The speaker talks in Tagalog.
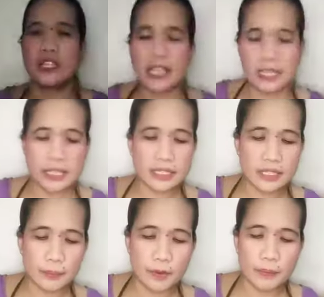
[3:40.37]
all sizes
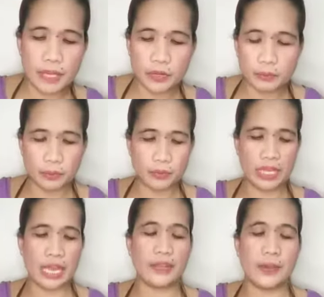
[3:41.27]
na po meron po
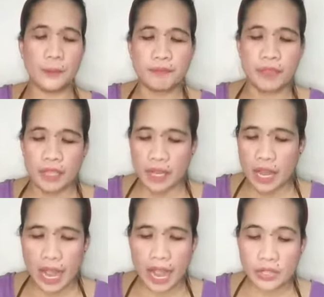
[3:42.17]
tayo.
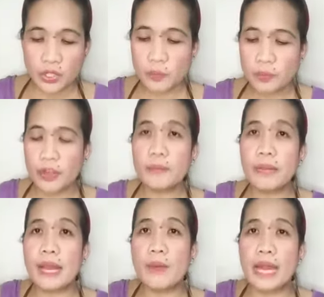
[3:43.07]
Ah, newborn pala,